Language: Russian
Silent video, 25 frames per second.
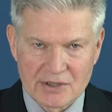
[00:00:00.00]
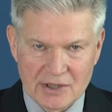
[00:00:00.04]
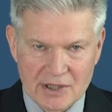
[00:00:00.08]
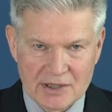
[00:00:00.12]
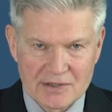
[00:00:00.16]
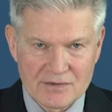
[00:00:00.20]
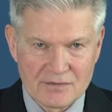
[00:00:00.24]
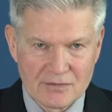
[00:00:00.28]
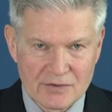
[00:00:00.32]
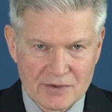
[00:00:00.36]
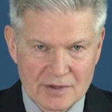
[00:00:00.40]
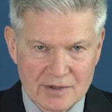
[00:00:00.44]

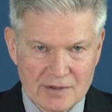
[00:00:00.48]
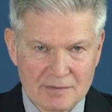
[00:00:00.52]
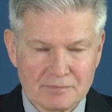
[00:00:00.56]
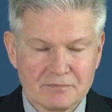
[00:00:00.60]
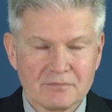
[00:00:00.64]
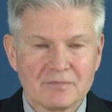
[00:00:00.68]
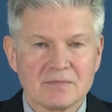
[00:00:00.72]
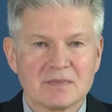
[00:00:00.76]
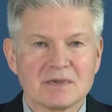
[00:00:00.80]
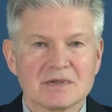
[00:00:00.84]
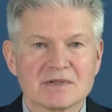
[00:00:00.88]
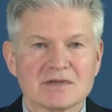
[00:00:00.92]
Здравствуйте,
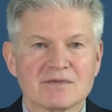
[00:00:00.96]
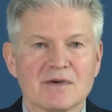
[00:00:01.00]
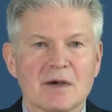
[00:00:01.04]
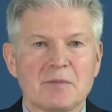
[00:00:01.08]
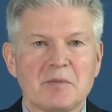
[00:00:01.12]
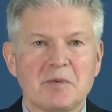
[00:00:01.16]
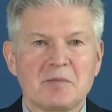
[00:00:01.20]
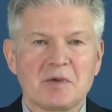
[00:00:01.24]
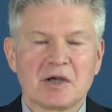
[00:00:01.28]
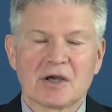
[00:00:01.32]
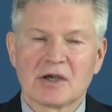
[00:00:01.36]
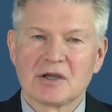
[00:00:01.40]
с
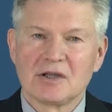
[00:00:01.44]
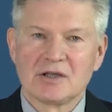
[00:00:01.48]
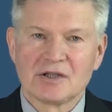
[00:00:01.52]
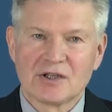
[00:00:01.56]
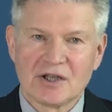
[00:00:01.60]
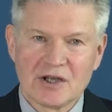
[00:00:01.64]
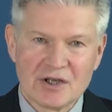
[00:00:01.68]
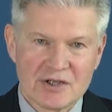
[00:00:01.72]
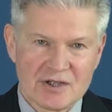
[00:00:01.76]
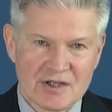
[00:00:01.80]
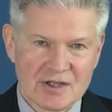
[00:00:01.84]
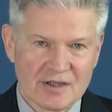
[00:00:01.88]
вами Михаил
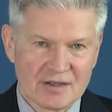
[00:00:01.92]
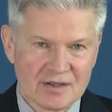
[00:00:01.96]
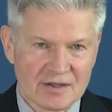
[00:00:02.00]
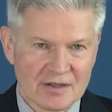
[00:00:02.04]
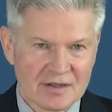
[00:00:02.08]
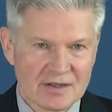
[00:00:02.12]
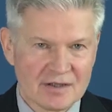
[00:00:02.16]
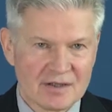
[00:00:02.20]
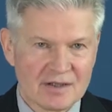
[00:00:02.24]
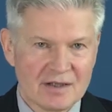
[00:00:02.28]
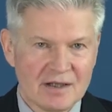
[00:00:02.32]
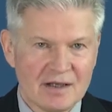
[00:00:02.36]

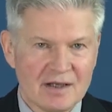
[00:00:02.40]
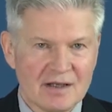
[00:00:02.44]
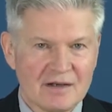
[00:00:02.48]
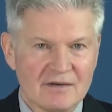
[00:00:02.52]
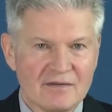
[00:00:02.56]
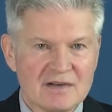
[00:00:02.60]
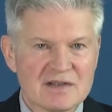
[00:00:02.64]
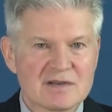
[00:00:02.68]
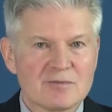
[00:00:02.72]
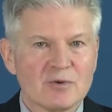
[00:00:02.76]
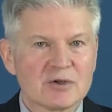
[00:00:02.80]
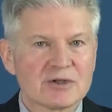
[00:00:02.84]
Кириченко.
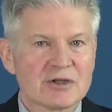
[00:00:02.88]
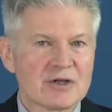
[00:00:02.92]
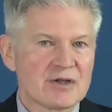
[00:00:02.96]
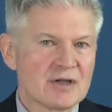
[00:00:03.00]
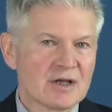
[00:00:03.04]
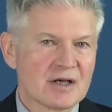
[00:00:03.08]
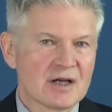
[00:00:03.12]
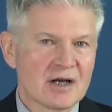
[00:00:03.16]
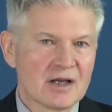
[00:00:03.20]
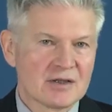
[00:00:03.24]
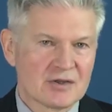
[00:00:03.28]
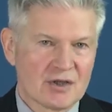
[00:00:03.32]
Вы
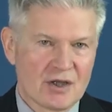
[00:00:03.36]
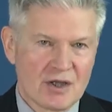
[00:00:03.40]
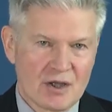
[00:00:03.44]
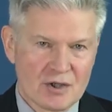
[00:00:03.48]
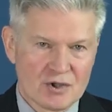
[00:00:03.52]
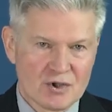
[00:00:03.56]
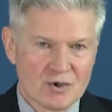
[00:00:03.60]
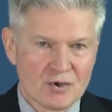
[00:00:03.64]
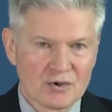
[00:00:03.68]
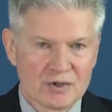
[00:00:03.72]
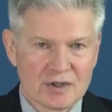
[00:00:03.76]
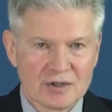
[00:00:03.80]
смотрите краткий
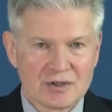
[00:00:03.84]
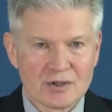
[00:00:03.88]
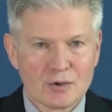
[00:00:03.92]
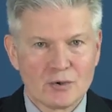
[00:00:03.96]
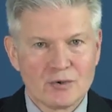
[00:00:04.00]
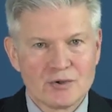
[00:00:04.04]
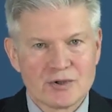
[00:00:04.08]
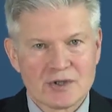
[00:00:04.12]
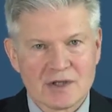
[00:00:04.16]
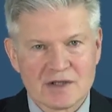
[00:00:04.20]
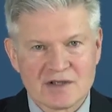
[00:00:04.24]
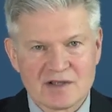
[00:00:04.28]
отчет о
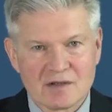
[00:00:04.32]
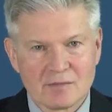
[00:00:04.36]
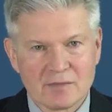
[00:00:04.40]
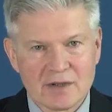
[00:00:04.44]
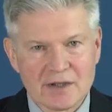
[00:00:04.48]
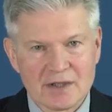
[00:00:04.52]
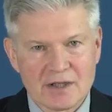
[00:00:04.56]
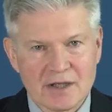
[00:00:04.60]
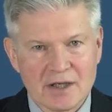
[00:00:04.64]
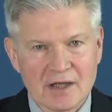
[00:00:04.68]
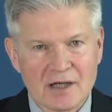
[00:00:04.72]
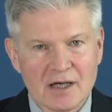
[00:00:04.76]
текущих
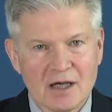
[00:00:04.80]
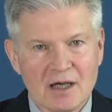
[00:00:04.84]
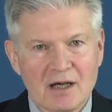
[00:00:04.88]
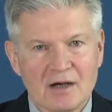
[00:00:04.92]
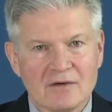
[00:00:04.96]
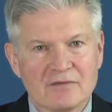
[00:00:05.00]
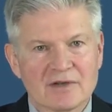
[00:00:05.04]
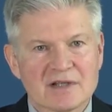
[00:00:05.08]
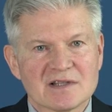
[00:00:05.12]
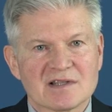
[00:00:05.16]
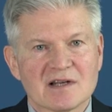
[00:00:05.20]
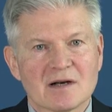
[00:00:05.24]
событиях
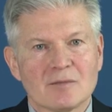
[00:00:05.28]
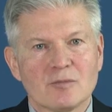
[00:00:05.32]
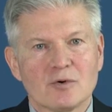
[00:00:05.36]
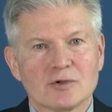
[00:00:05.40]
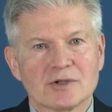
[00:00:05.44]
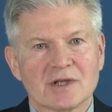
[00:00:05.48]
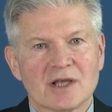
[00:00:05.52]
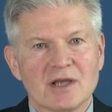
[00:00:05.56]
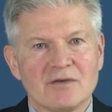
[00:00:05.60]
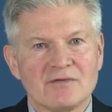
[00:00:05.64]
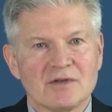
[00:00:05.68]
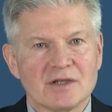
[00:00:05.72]
в
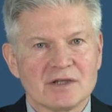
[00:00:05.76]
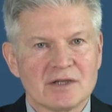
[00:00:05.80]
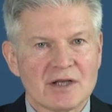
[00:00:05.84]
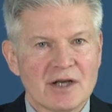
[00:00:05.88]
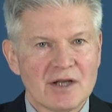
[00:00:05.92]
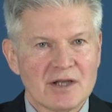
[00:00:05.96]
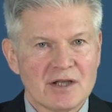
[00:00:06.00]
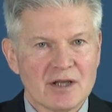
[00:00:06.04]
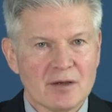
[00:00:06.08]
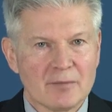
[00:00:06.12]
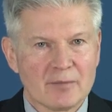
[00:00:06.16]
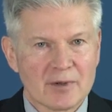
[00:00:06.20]
разработке и
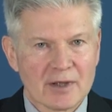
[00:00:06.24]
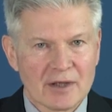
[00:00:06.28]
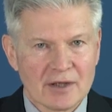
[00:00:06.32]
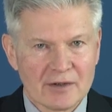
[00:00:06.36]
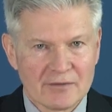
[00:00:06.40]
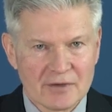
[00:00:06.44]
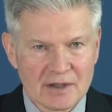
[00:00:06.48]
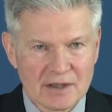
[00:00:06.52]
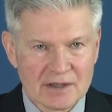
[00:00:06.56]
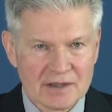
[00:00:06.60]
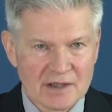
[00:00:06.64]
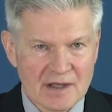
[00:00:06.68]
внедрении
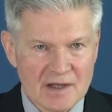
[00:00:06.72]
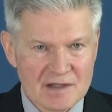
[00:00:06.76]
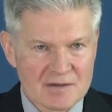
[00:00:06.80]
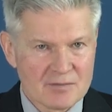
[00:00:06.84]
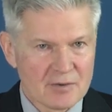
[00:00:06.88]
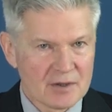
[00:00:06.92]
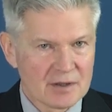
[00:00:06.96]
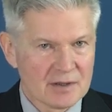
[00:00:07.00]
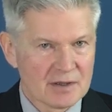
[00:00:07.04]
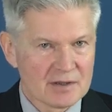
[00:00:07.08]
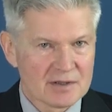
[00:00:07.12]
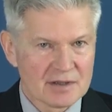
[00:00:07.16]
прорывных
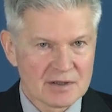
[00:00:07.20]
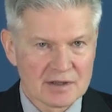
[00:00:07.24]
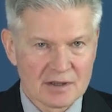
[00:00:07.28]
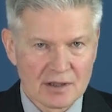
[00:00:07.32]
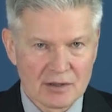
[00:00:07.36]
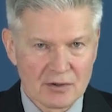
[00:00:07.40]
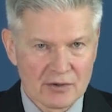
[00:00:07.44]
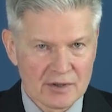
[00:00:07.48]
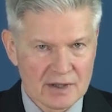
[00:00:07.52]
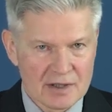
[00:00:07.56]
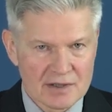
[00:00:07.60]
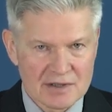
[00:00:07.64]
транспортных
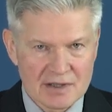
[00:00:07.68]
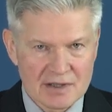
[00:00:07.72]
технологий